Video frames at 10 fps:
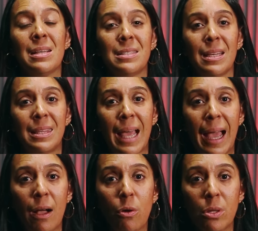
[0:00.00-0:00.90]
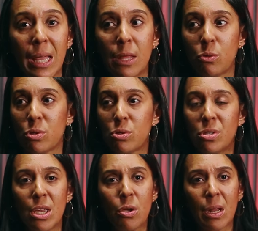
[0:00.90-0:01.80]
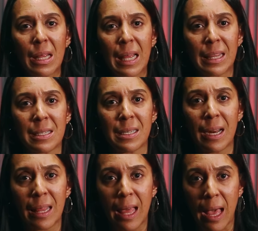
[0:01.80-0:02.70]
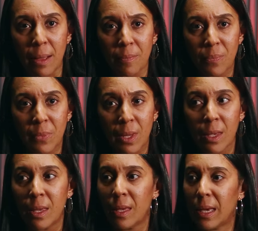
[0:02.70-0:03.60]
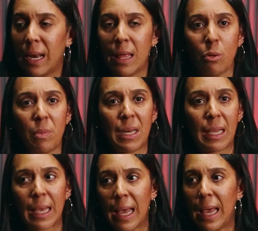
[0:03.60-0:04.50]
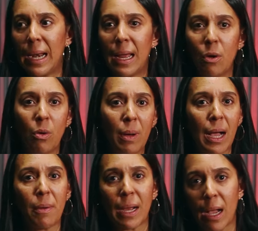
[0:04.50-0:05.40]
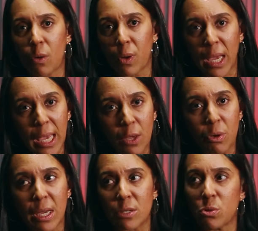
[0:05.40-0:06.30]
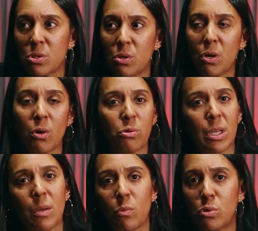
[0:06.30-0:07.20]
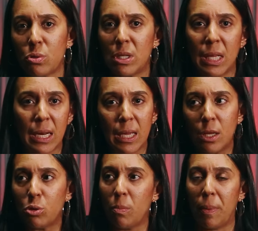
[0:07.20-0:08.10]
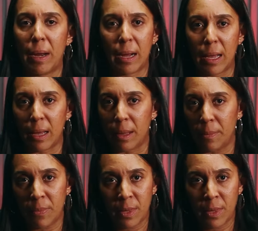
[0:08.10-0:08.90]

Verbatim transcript: se están acortando esos señores de la tercera edad, que las dominicanas no van a bregar con ellos y que esos señores no tienen mucho dinerito para,